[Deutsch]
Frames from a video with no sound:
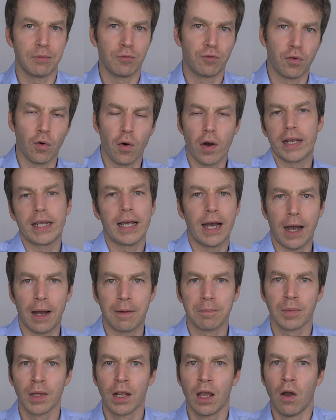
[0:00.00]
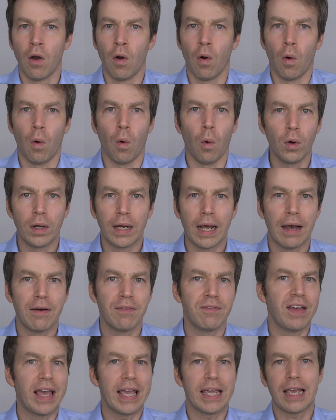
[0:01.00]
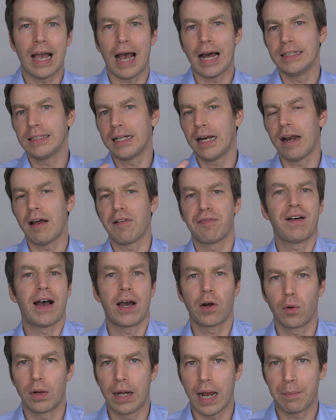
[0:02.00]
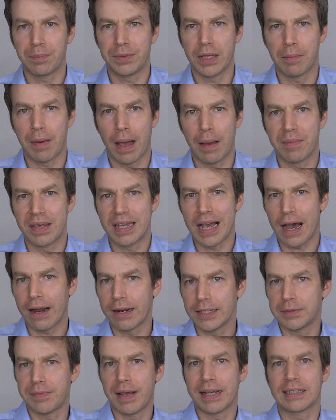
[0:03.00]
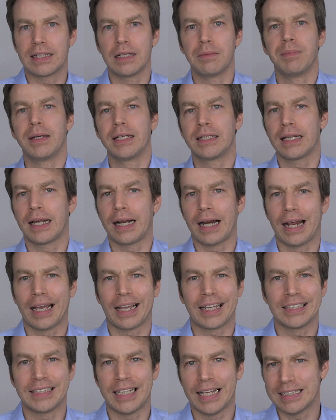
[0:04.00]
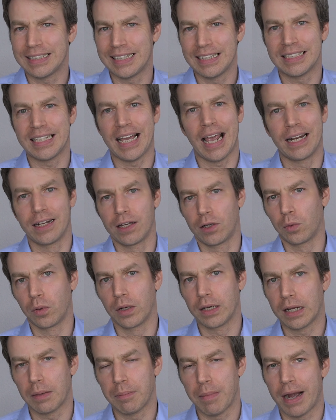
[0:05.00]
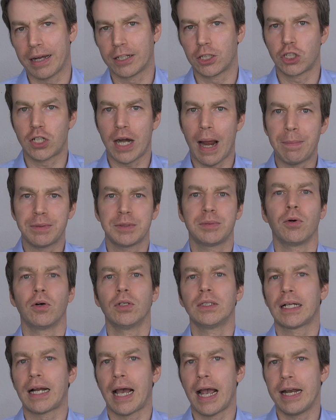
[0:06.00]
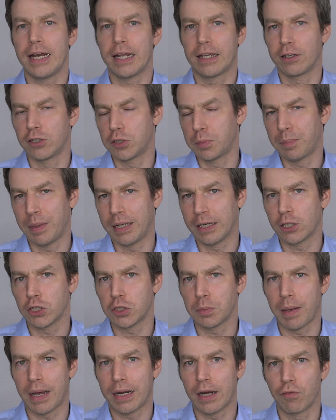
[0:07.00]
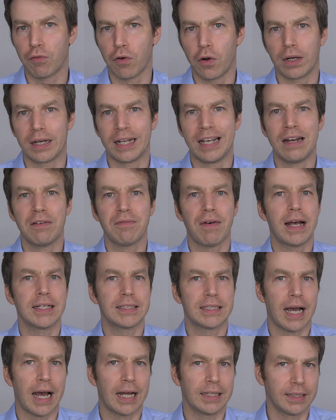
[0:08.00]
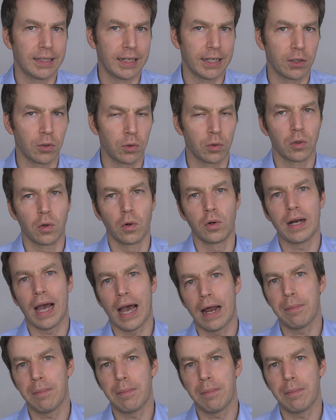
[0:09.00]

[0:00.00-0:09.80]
im Vorjahr? Oder welche anderen Erfahrungen habt ihr beim Jahreswechsel mit Gesetzesänderungen gemacht? Schreibt es mir unten rein, ich bin gespannt auf eure Hinweise, Anregungen und